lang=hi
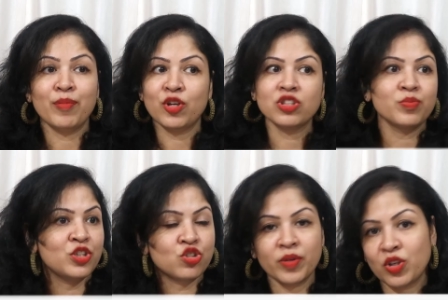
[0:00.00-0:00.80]
बिकॉज
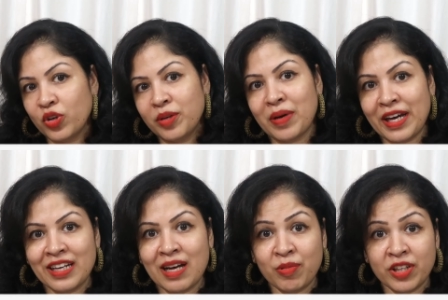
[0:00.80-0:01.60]
मीशो में कोई
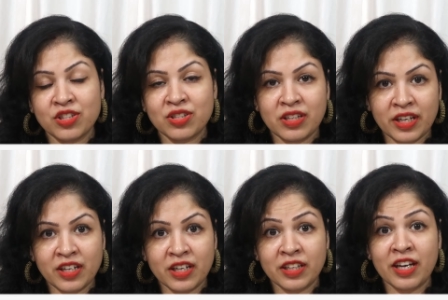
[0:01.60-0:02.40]
बाइंग एप्लीकेशन
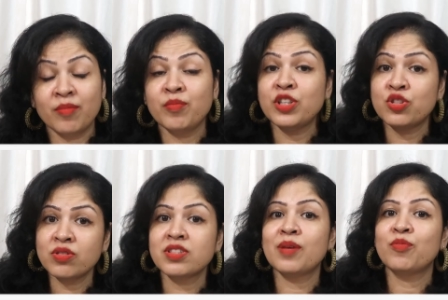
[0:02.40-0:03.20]
नहीं रहता है एंड
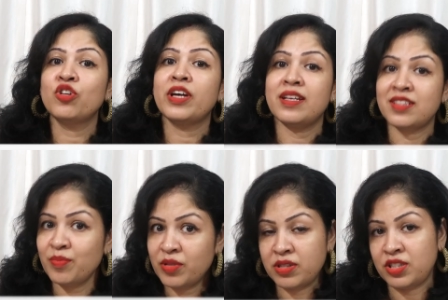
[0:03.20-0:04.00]
मीशो से आपको
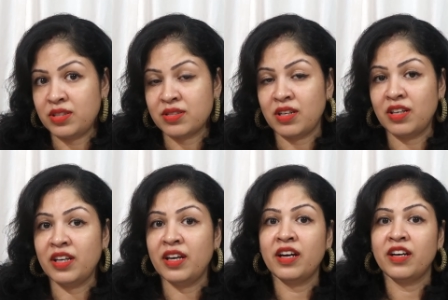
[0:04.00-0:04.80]
कैसे परचेज
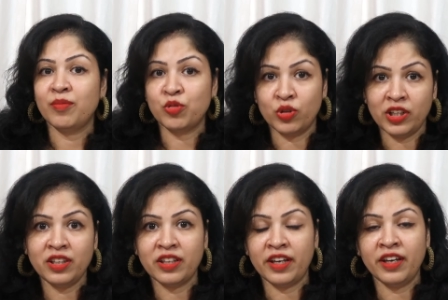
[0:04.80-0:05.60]
करना है अगर आप
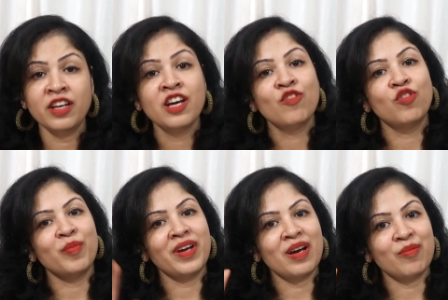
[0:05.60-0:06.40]
टोटली नए हैं वो
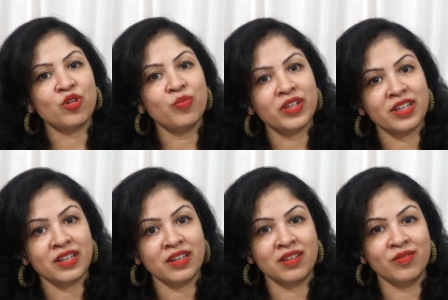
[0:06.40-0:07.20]
मैं आपको
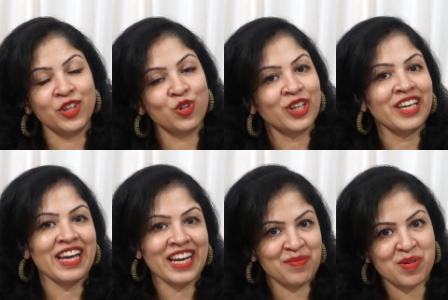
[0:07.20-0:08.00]
प्रोडक्ट वीडियो के
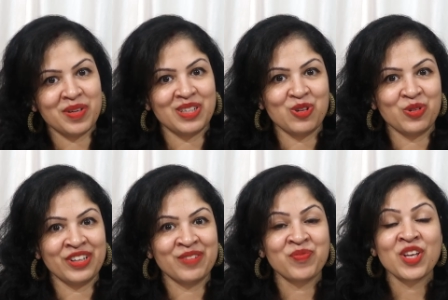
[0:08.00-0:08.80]
एंड में
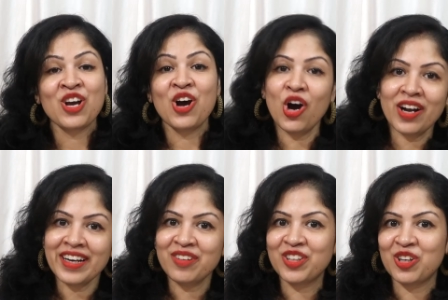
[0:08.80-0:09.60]
बताऊँगी ऑल
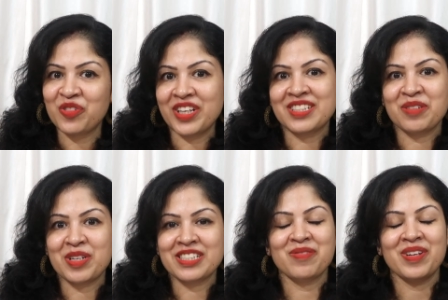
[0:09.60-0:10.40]
इट विदाउट वेस्टिंग
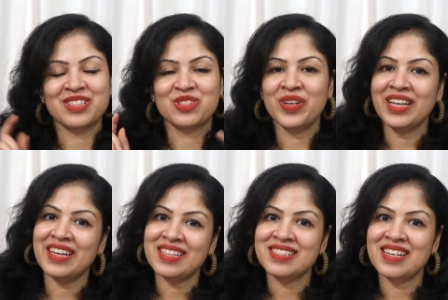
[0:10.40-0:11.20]
मच टाइम लेट्स
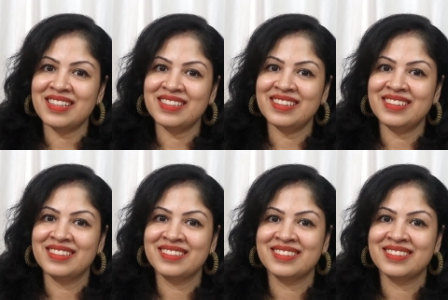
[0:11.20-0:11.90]
क्विकली गेट स्टार्टेड